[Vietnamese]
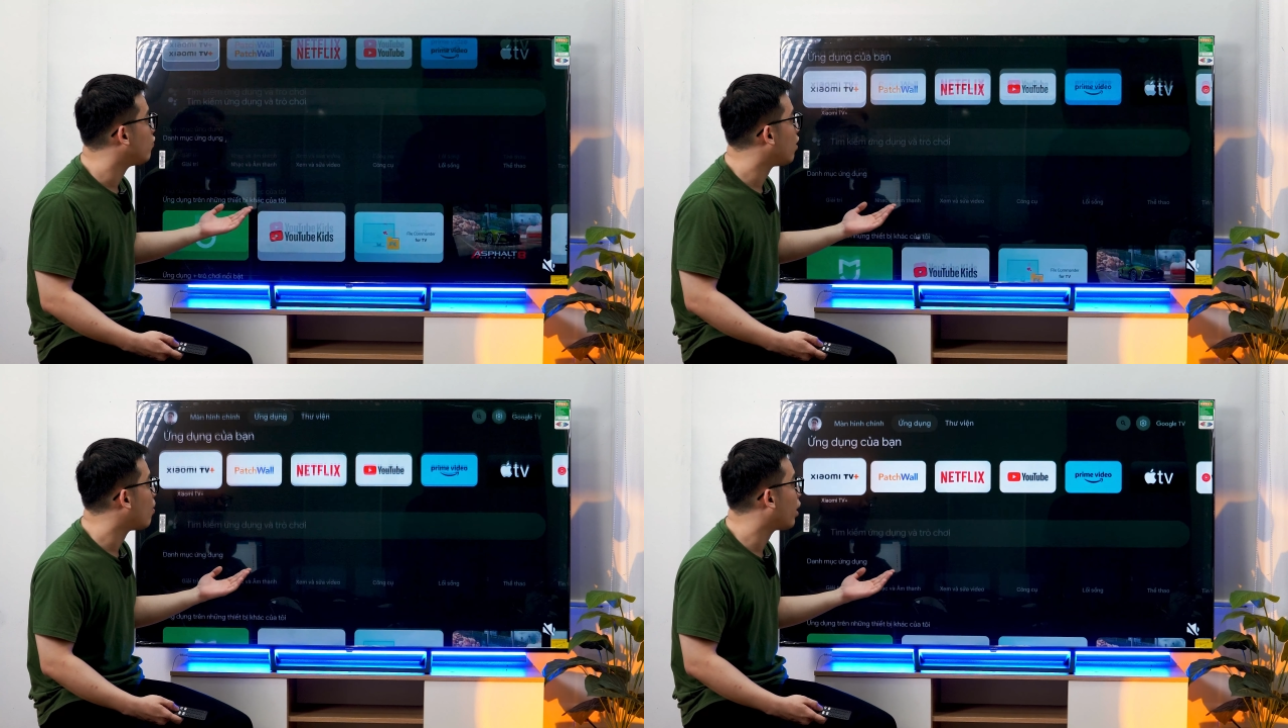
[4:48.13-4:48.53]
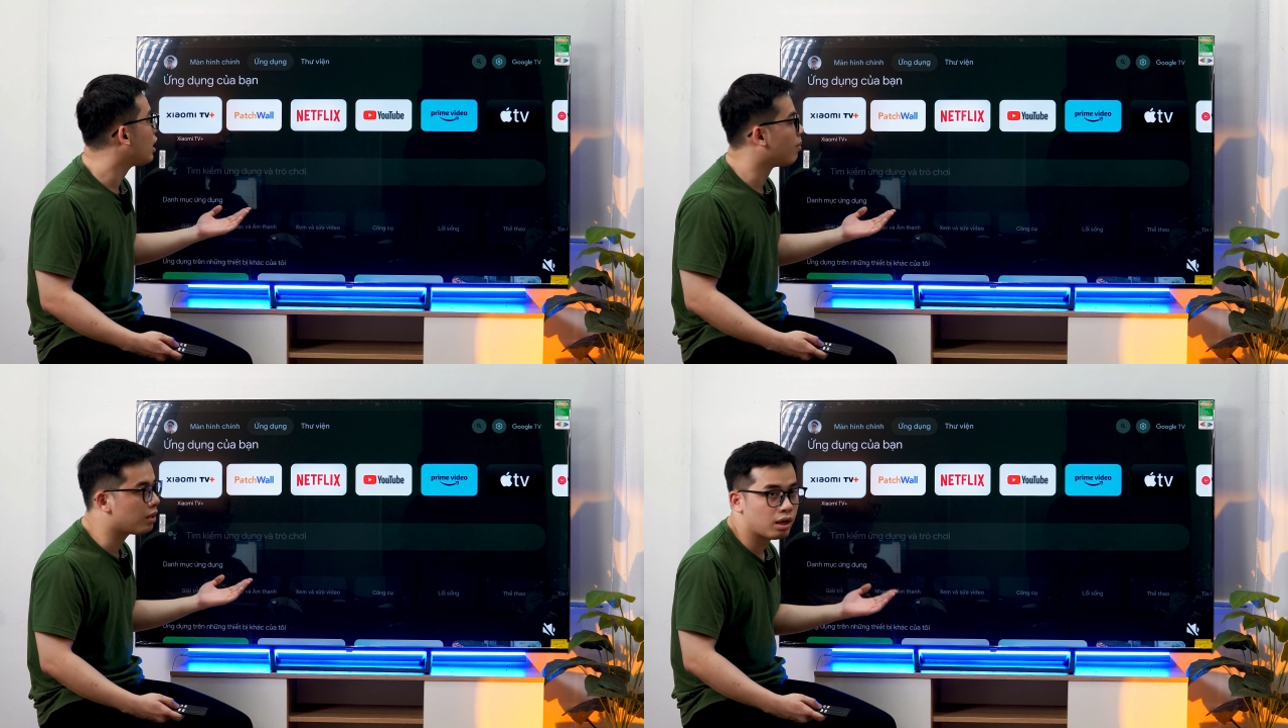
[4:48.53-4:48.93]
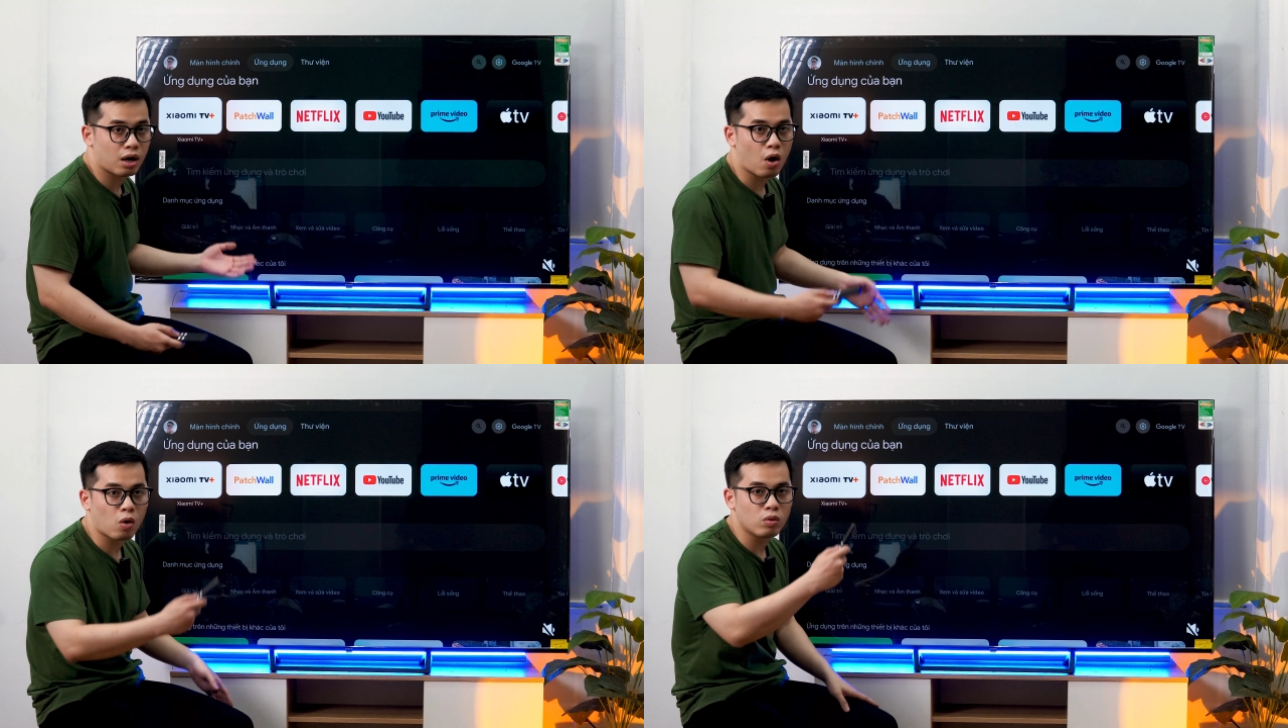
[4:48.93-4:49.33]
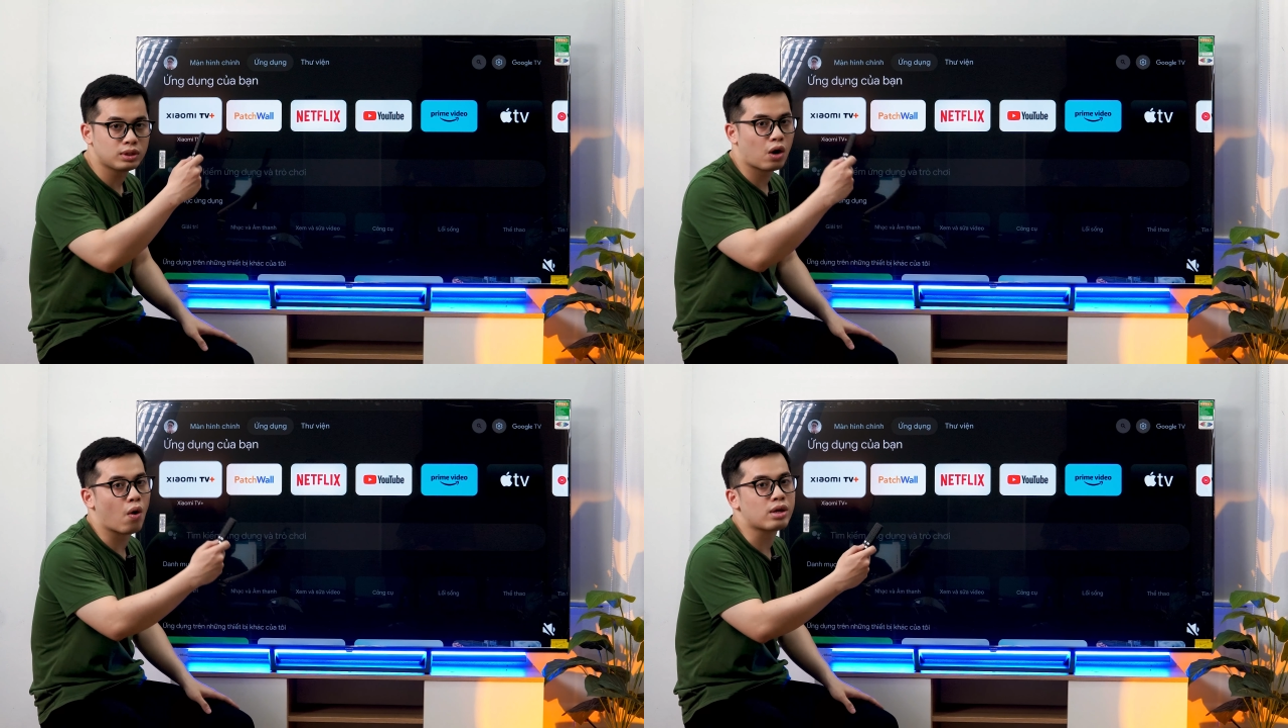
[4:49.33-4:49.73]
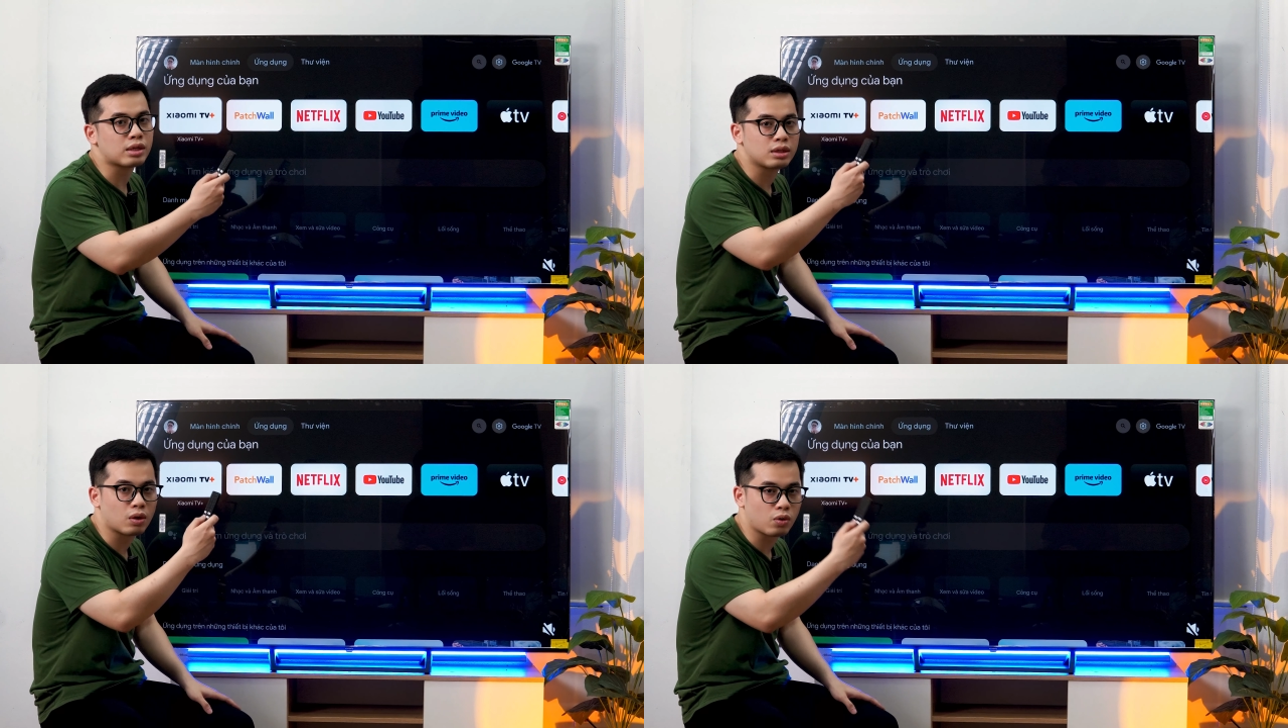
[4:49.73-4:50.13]
Và một cái điểm nữa là nó cũng sẽ có
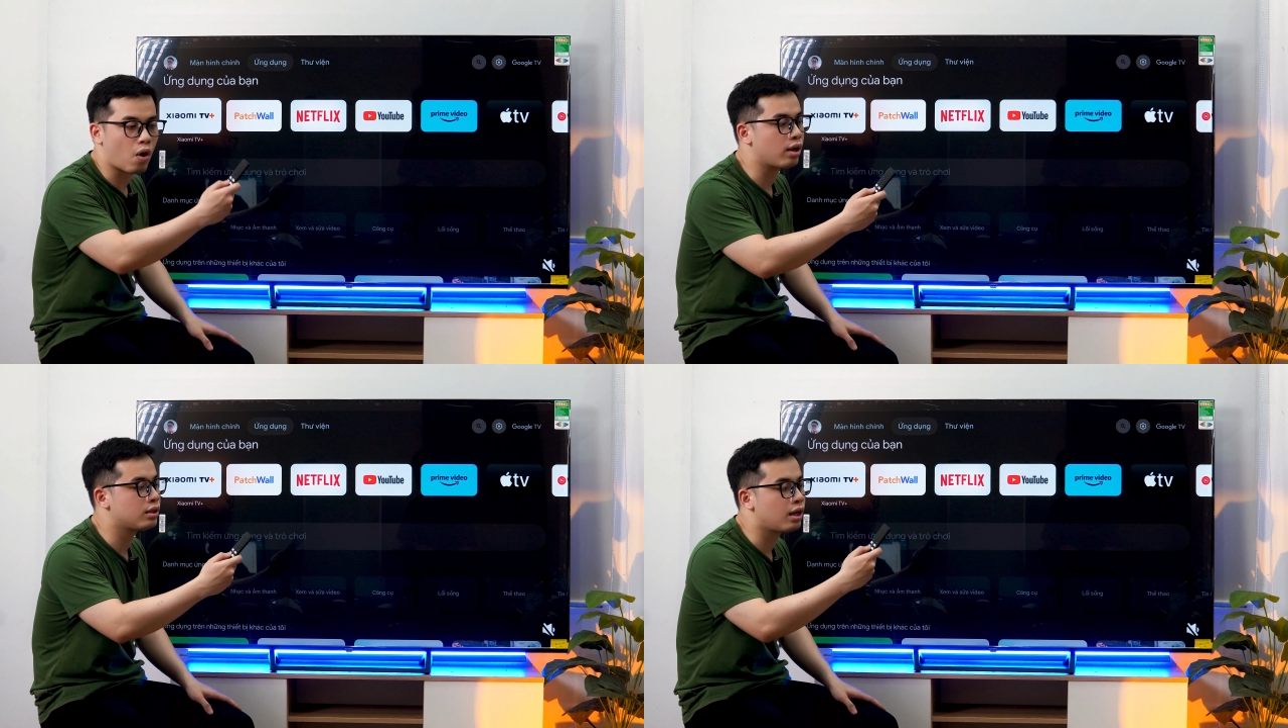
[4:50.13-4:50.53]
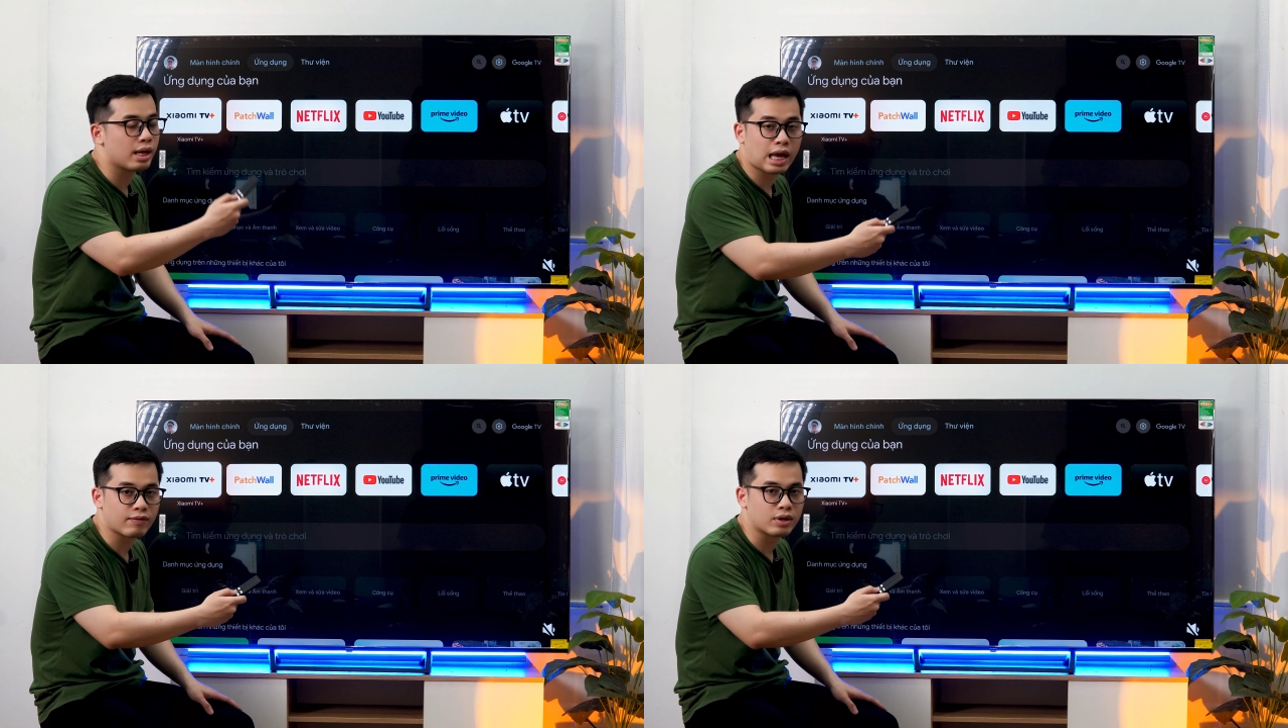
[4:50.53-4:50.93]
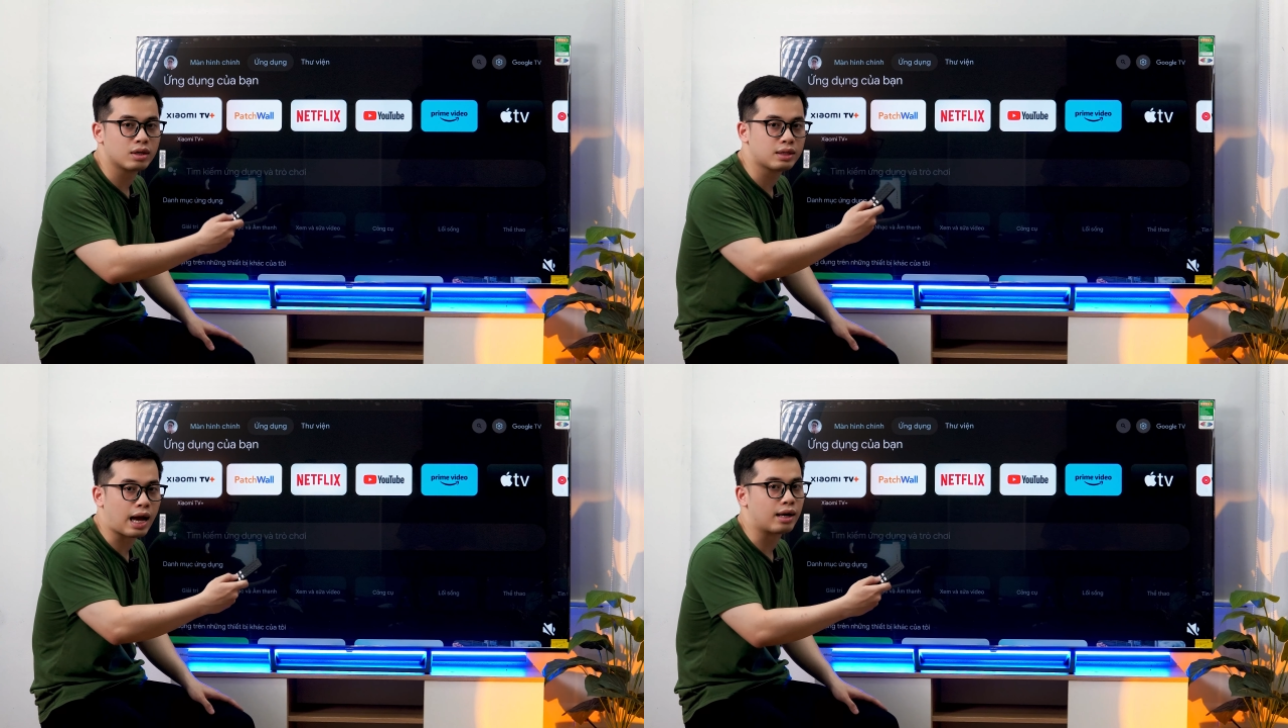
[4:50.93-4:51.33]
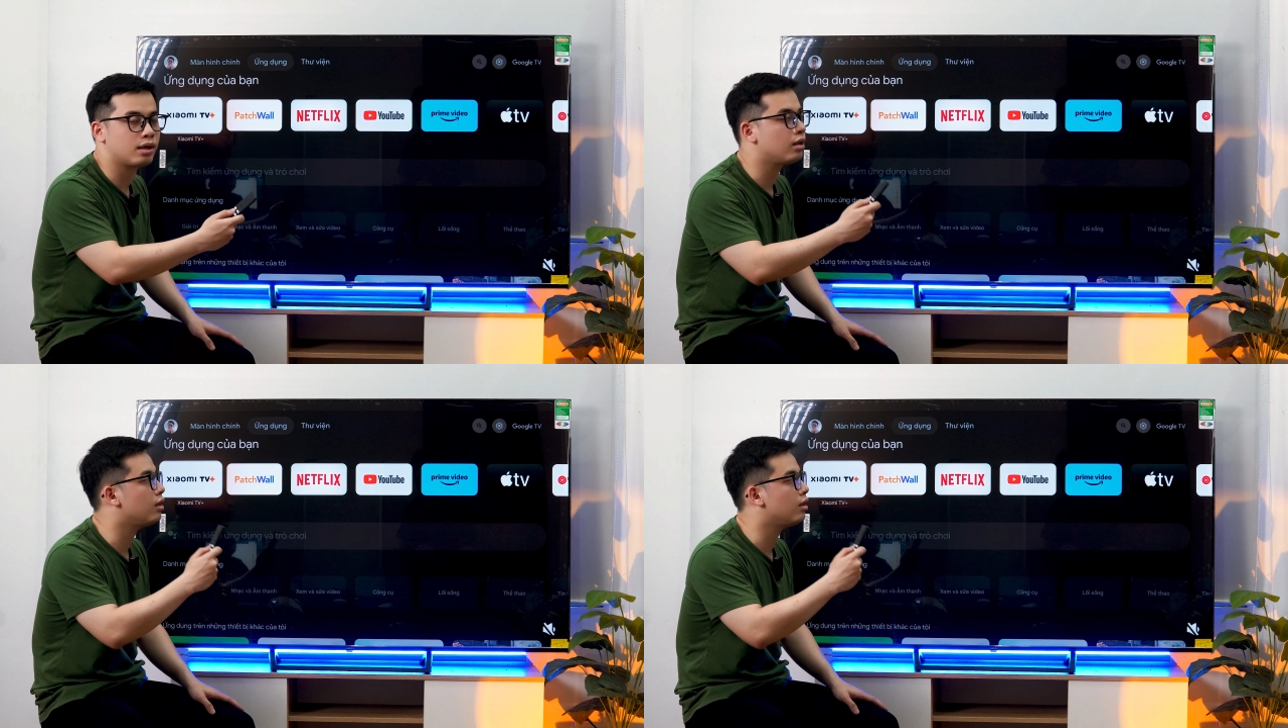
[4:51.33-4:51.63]
nhận diện giọng nói rất là nhanh và đơn giản.